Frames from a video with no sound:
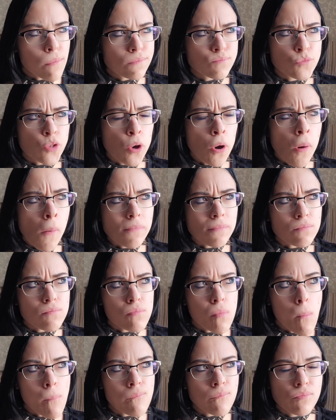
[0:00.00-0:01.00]
но
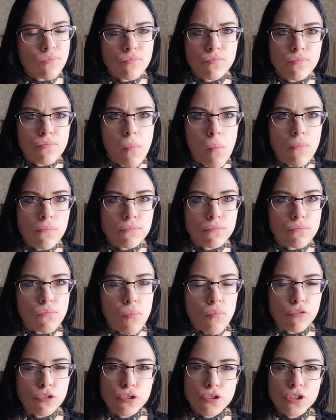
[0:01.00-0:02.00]

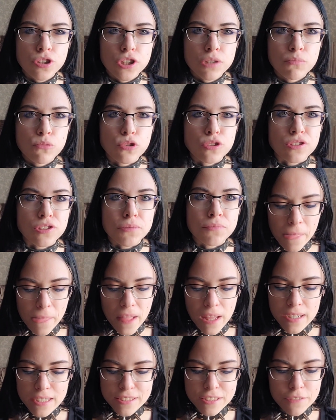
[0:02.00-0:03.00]
вроде не химозный
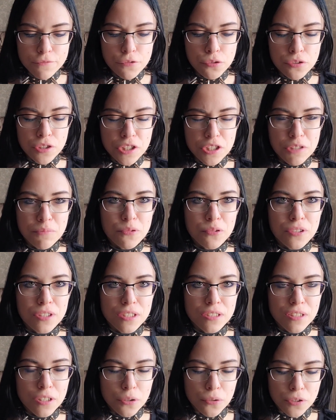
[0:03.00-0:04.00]
хотя все-таки немного
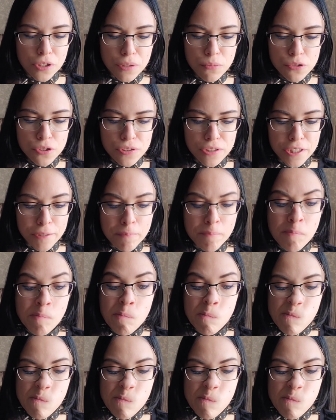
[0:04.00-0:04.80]
отдает химозинкой.